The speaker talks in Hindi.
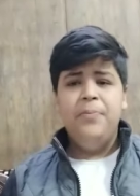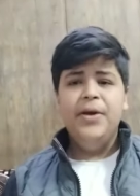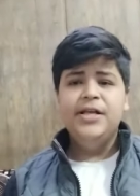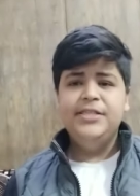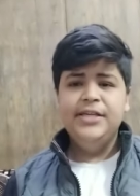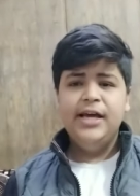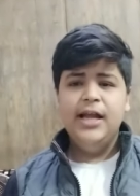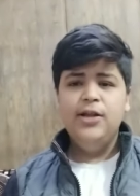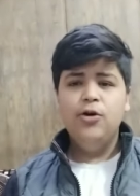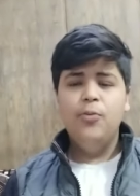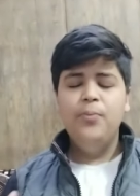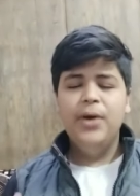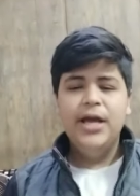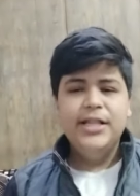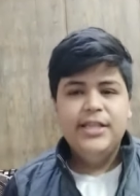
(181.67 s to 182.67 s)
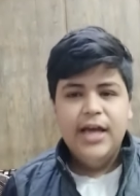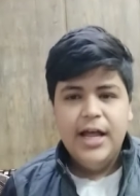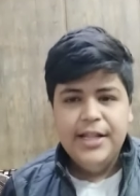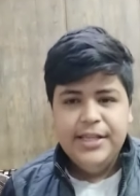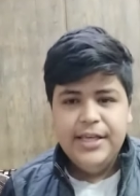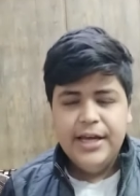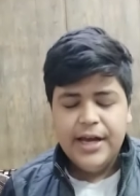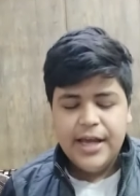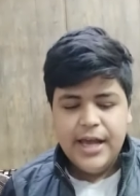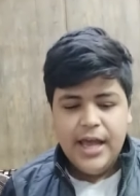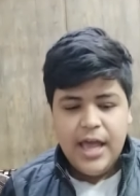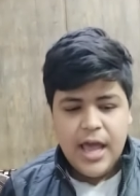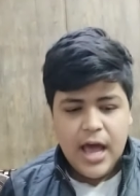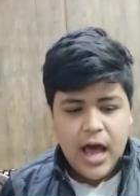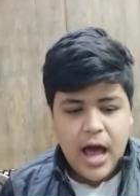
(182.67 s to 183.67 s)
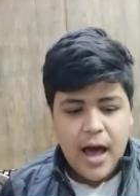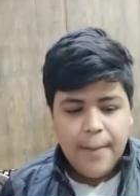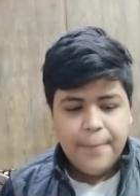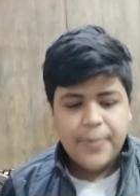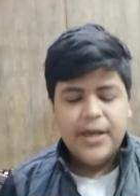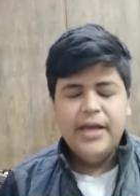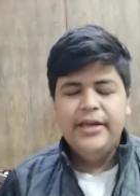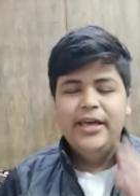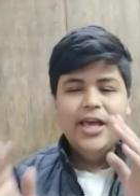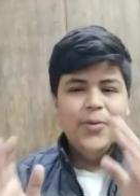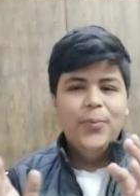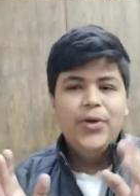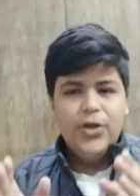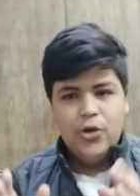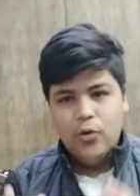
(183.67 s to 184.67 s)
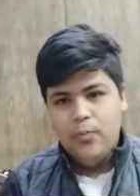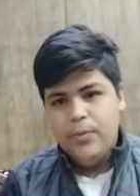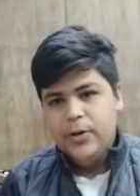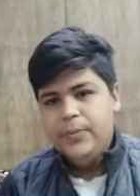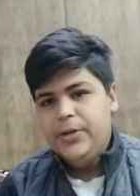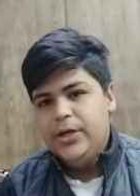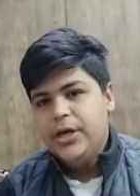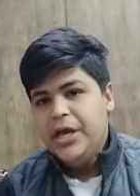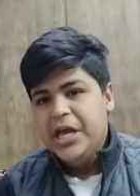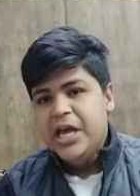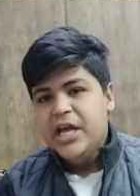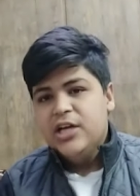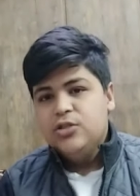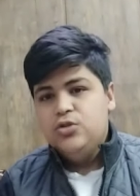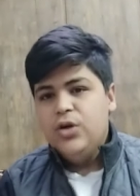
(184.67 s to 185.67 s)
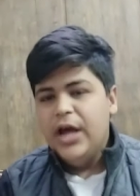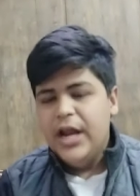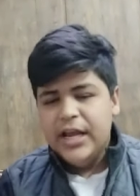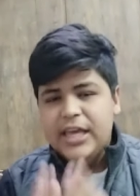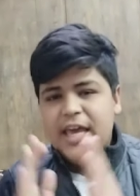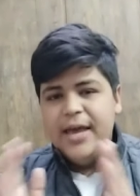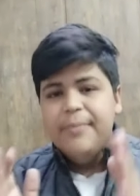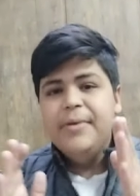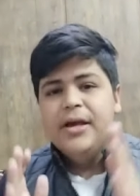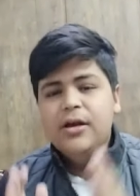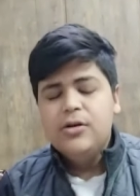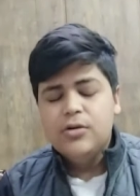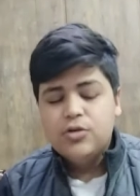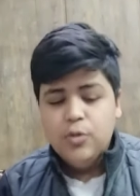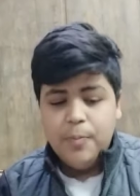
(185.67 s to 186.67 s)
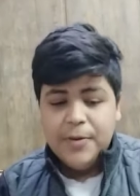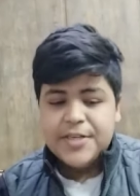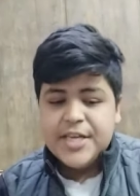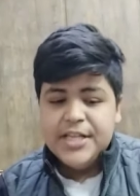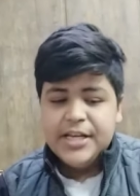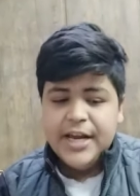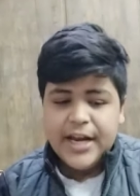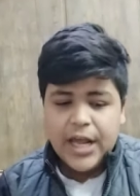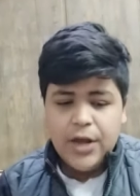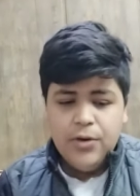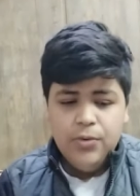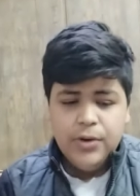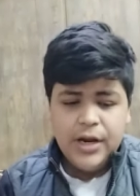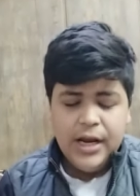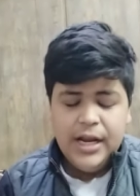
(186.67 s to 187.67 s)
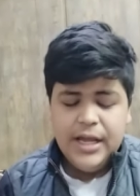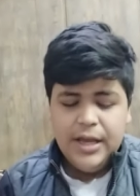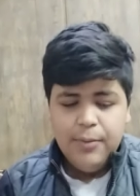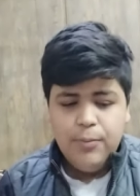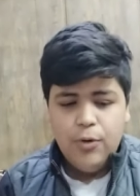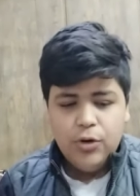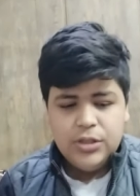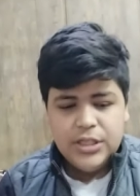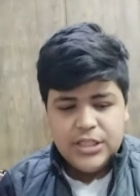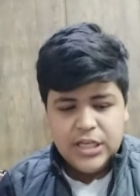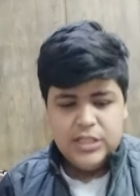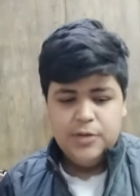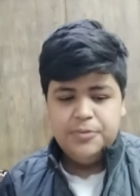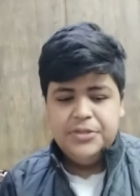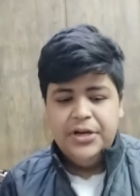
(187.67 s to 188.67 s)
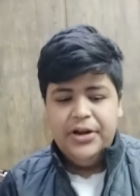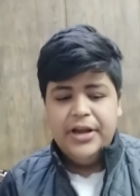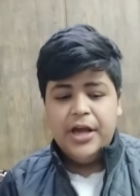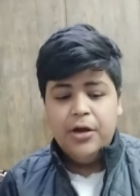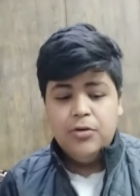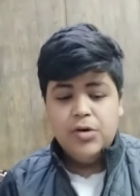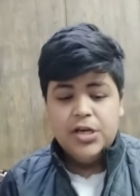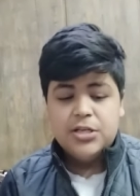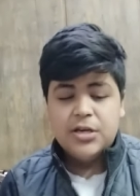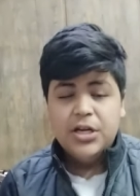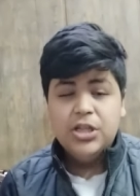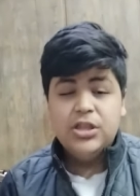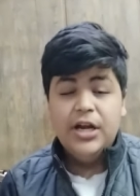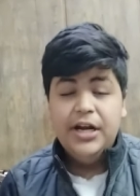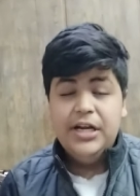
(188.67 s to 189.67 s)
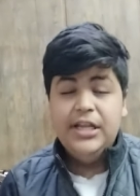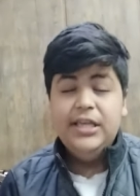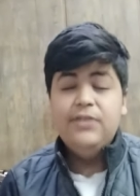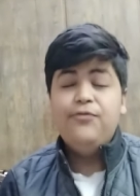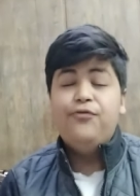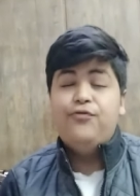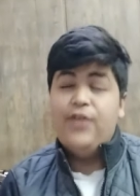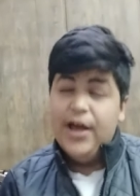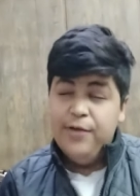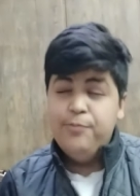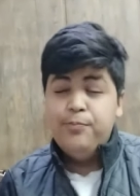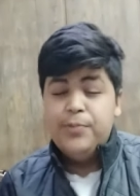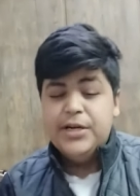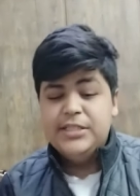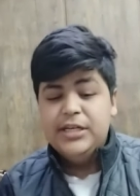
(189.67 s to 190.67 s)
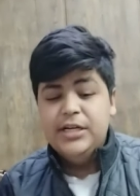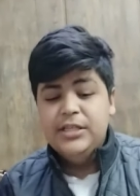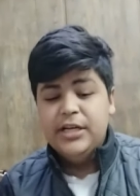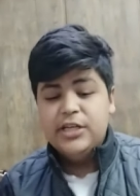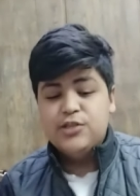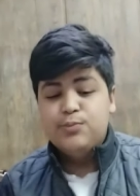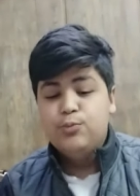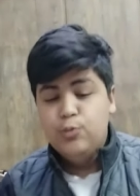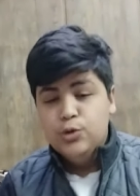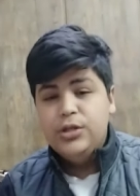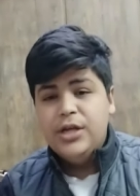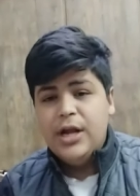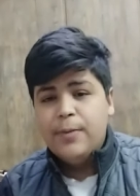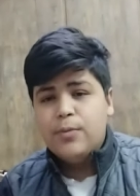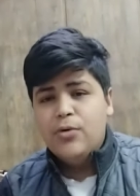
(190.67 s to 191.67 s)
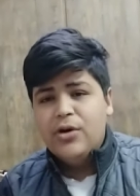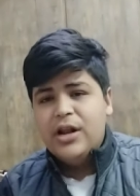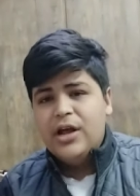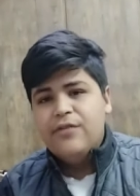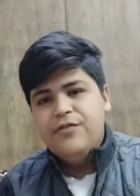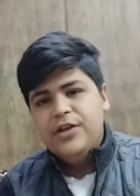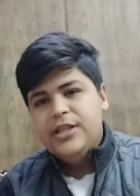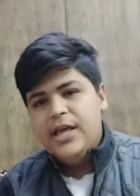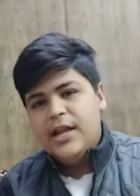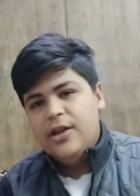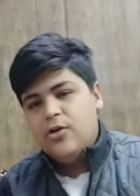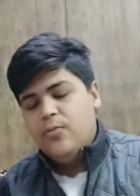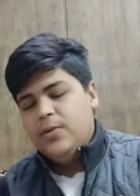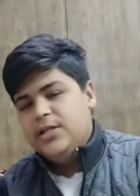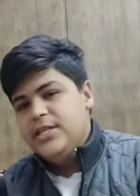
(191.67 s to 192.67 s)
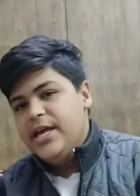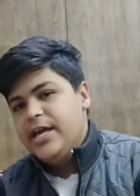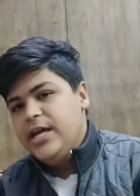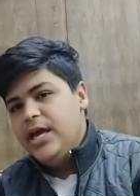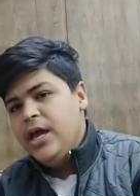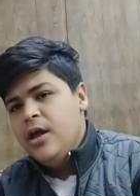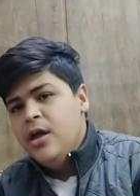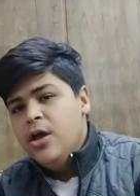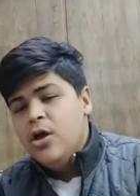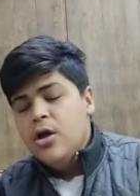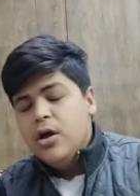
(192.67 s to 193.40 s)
में बेसिकली और मेन ध्यान दिया गया है आपके गेमिंग के ऊपर भी जो यार गेमिंग जो पसंद करके उनके लिए ये बहुत अच्छा चिपसेट रहेगा क्योंकि इसके ना थर्टी फाइव परसेंट तक स्मूदर आपको ग्राफिक देखने को मिल जाएंगे